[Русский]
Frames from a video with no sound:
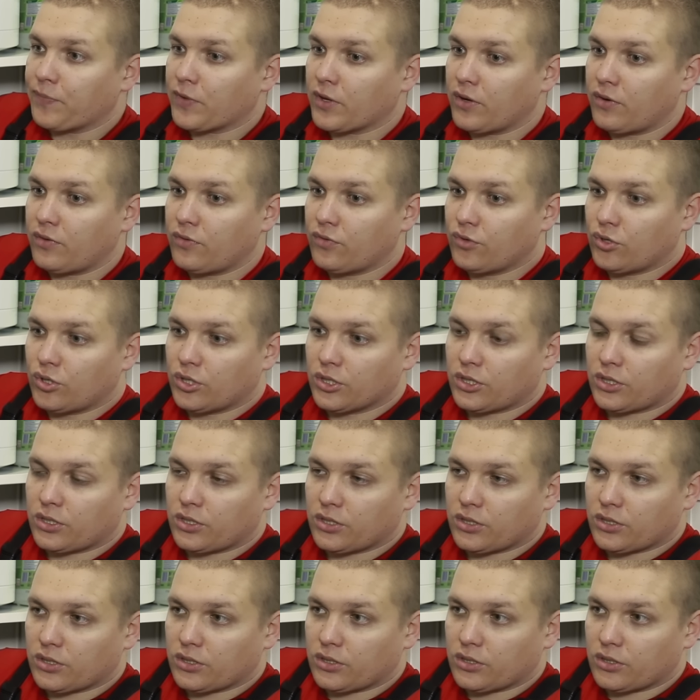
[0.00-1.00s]
Ну вот,
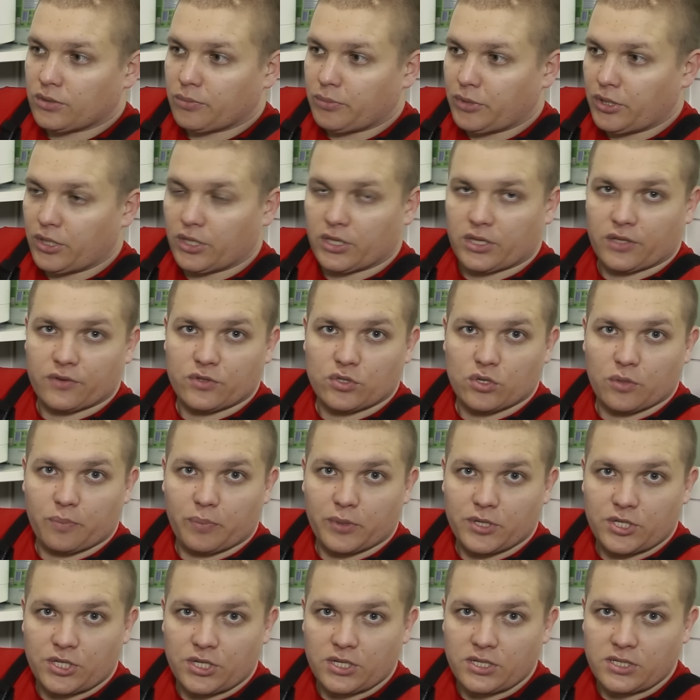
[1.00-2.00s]
э, мы это все
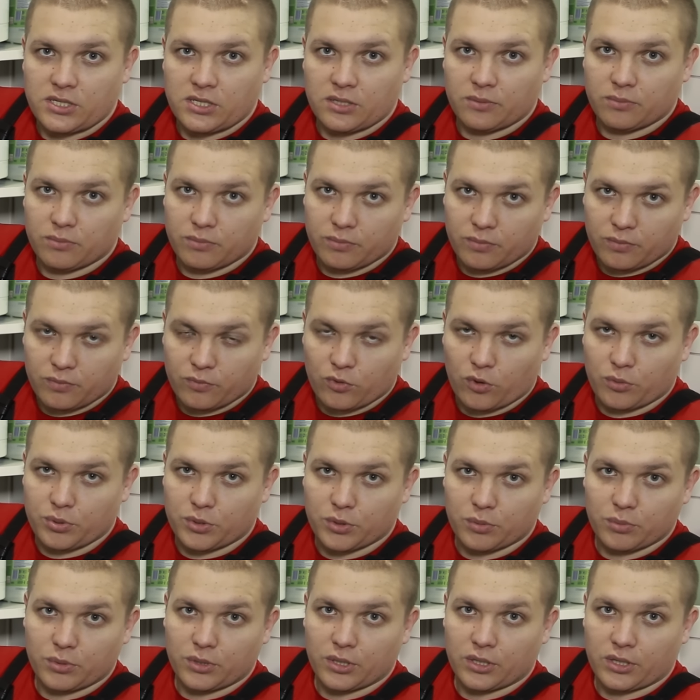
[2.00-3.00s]
почистим, в
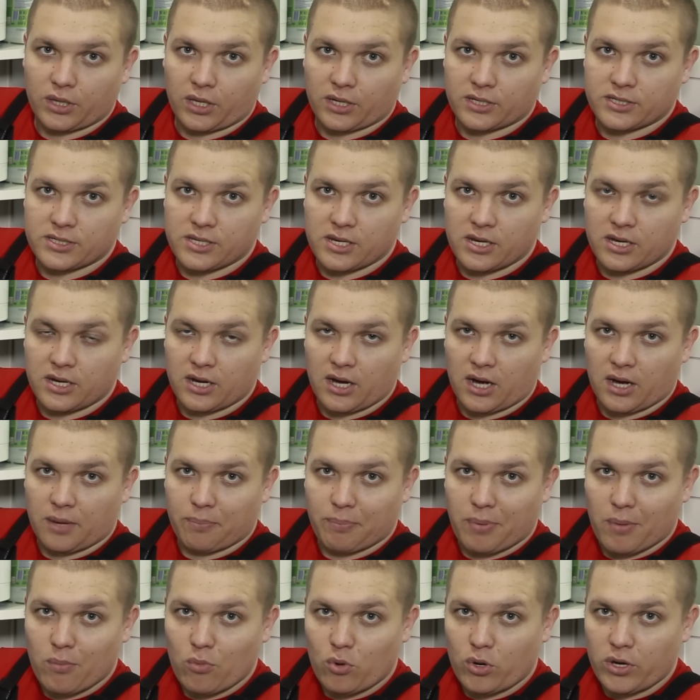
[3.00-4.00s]
общем-то, так
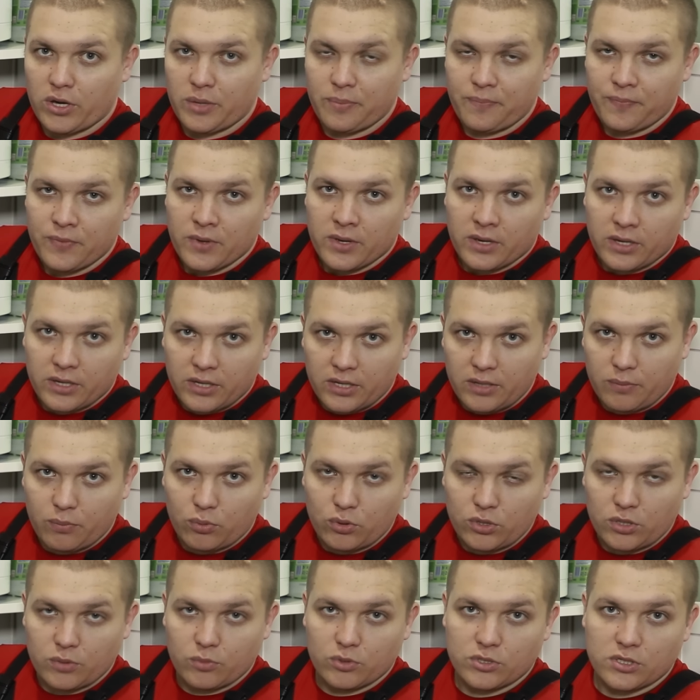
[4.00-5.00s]
слегка помоем и
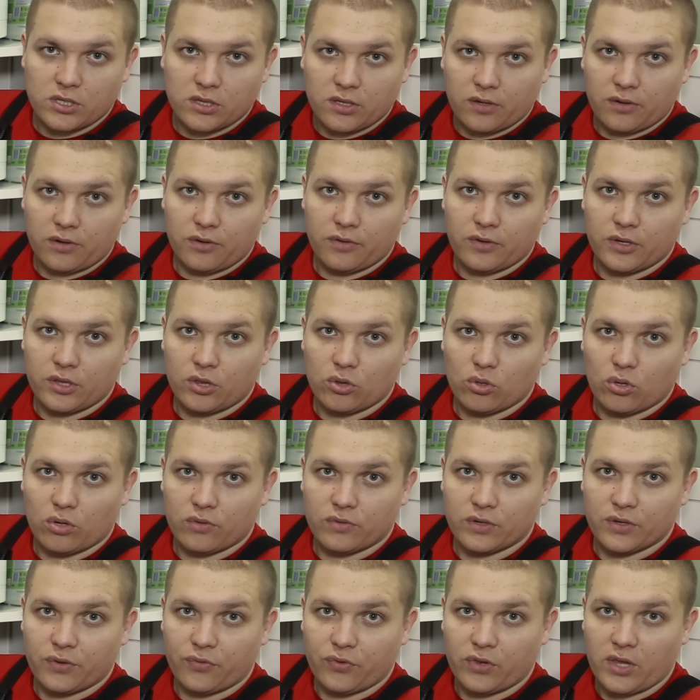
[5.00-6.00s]
будем устанавливать
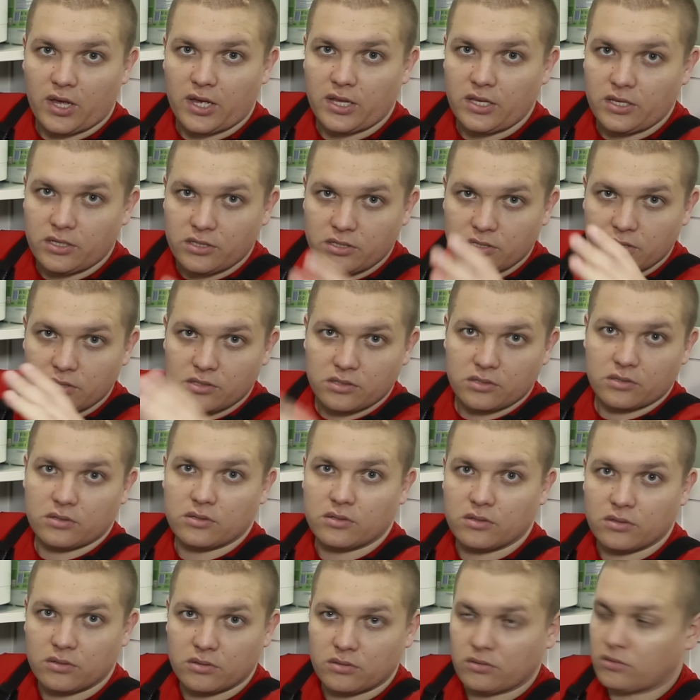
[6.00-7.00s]
новый фланец.
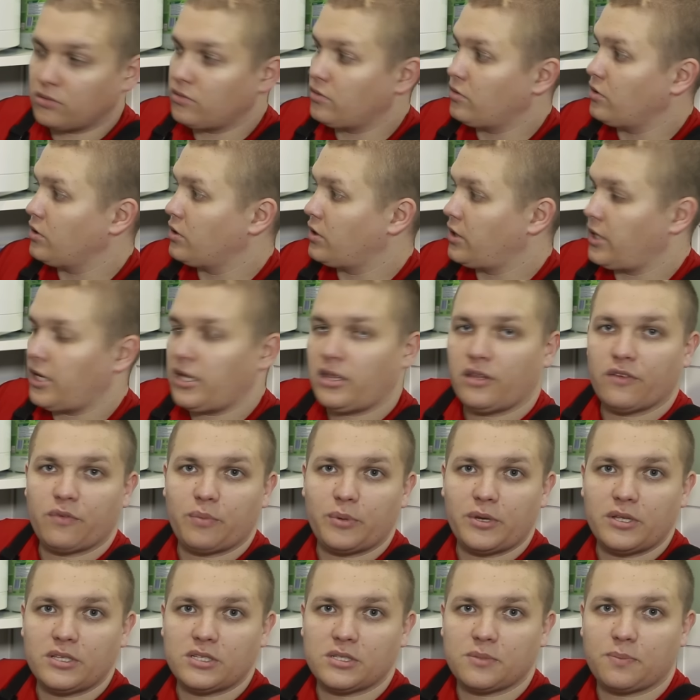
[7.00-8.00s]
Вот, тены, в
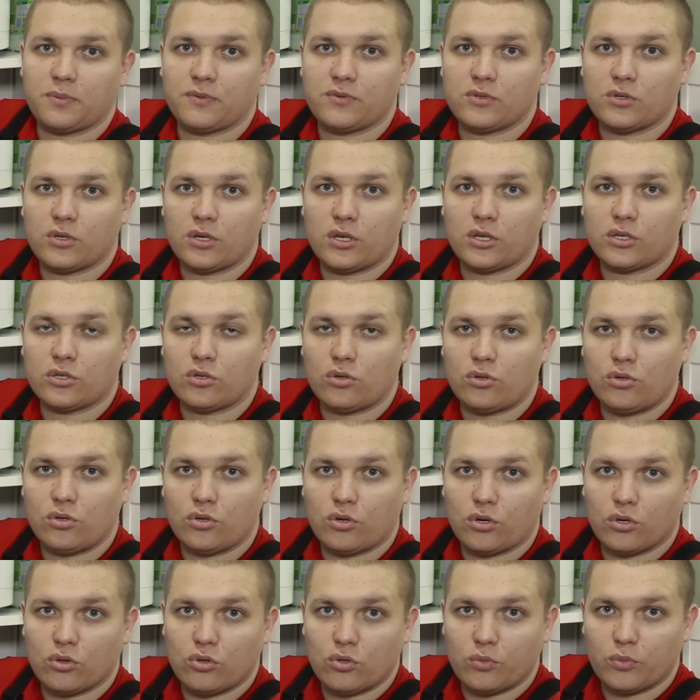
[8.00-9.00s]
принципе, всю
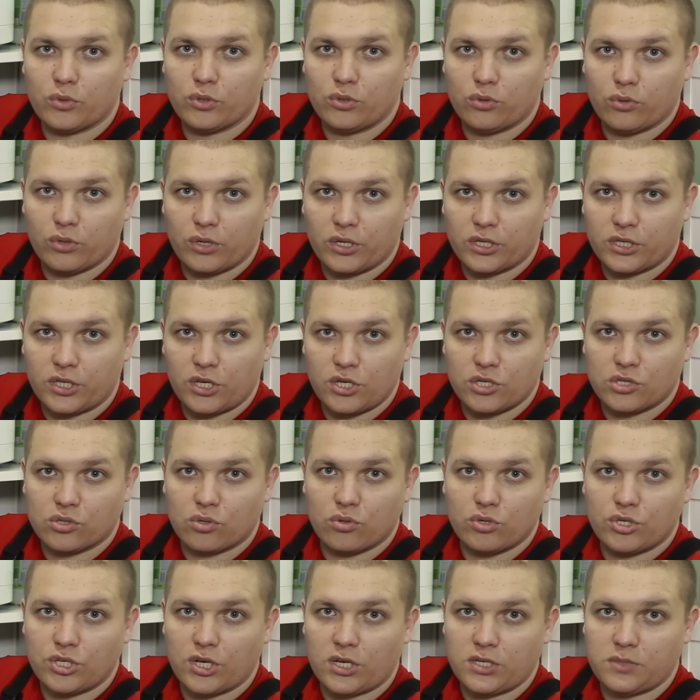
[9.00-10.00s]
электронику, я думаю, ну,
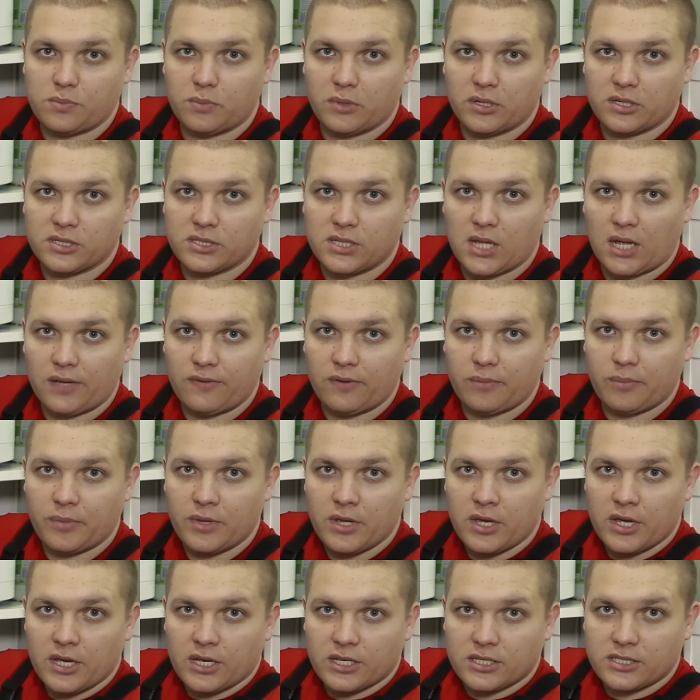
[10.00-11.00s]
электрическую часть мы оставим
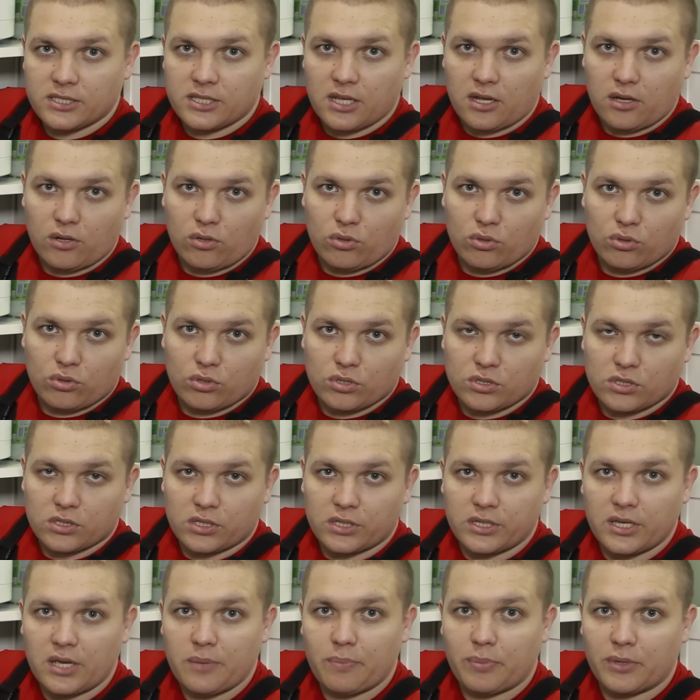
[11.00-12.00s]
старую, то есть
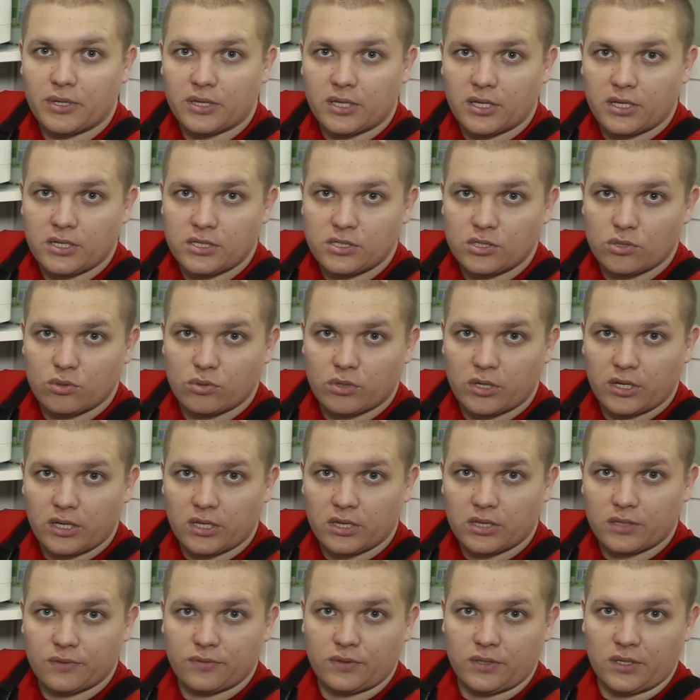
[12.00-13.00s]
к ней претензий у
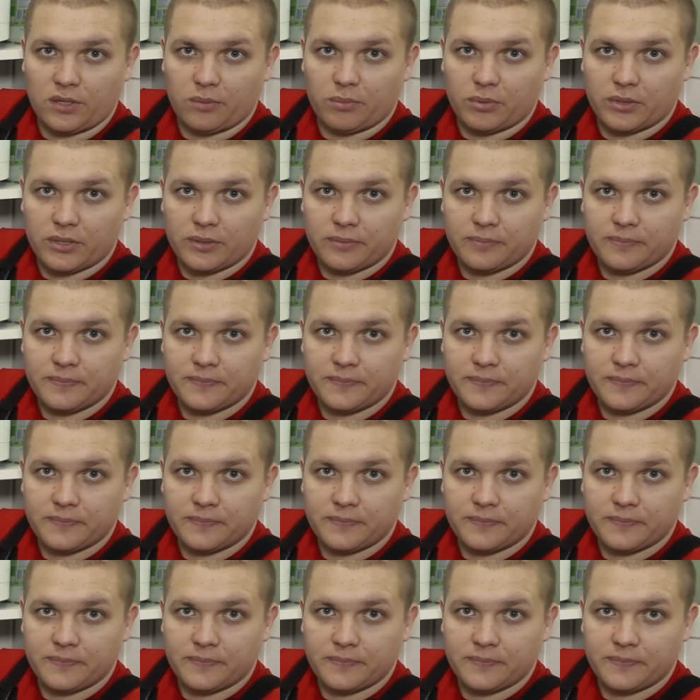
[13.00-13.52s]
клиентов не было.